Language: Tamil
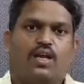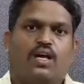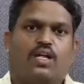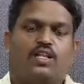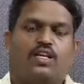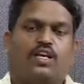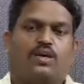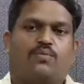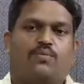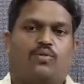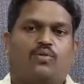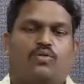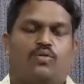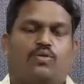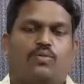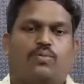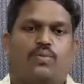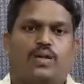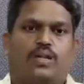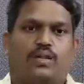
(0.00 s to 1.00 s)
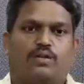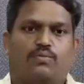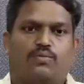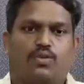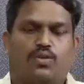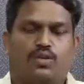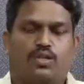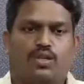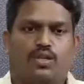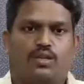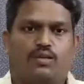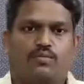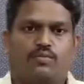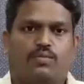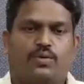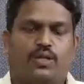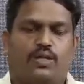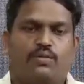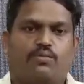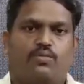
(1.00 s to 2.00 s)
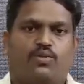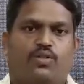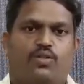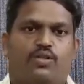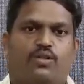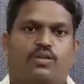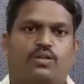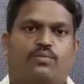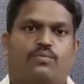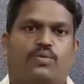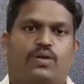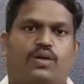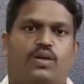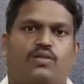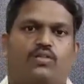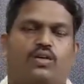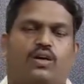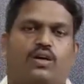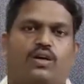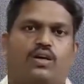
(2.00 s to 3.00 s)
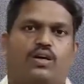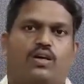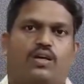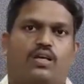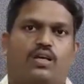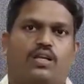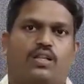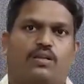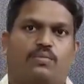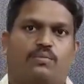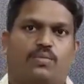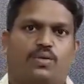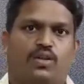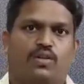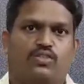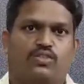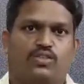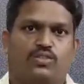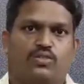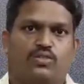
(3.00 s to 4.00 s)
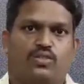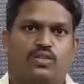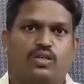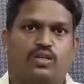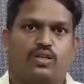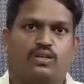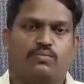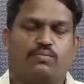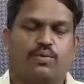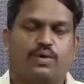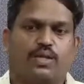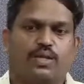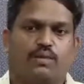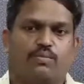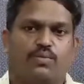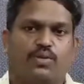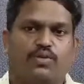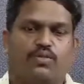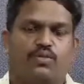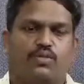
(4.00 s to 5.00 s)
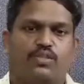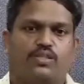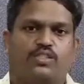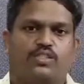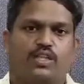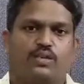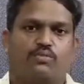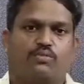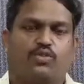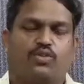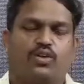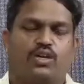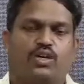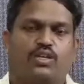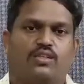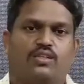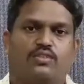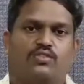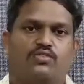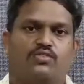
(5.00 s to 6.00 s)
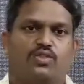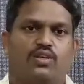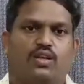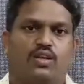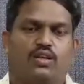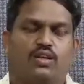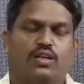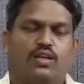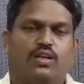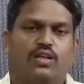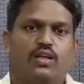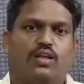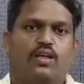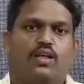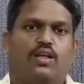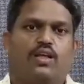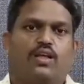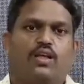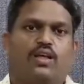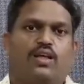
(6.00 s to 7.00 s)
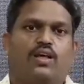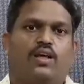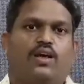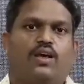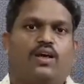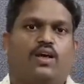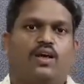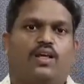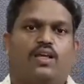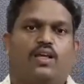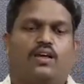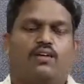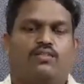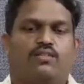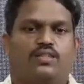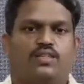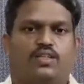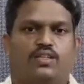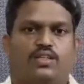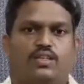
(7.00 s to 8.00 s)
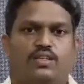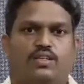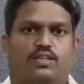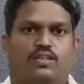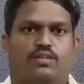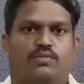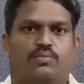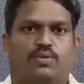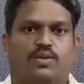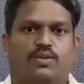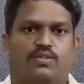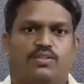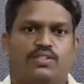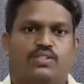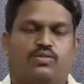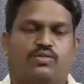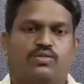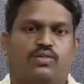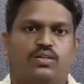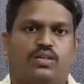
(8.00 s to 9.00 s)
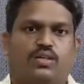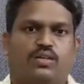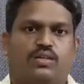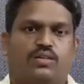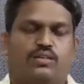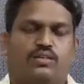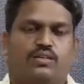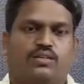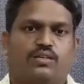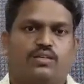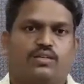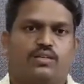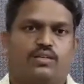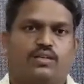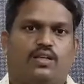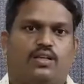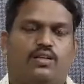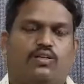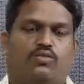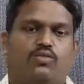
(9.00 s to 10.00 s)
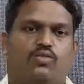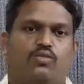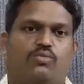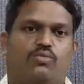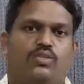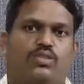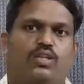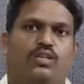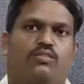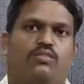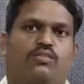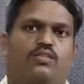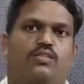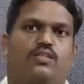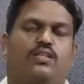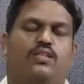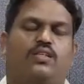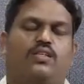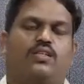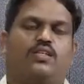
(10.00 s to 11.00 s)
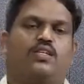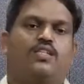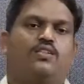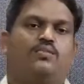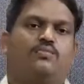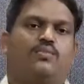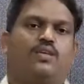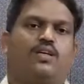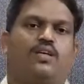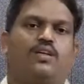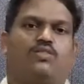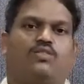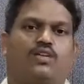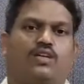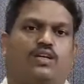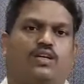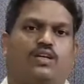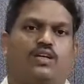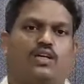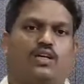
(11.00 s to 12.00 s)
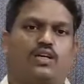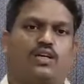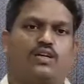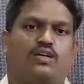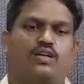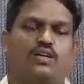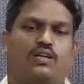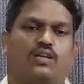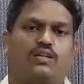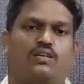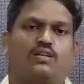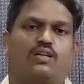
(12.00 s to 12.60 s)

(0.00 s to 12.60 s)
அதுக்கப்புறம் ஒரு பையன் பிறந்தார் பையன் பிறந்ததுக்கு பையனும் ஐயா தான் பேர் வச்சு கொடுத்தாங்க பையன் பேர் வந்து சண்முகநாதன் சொல்லி ஐயா வந்து பேர் வச்சு கொடுத்தாங்க எங்கள் குடும்பத்தில் வந்து எதுவுமே என்னோடய எங்களது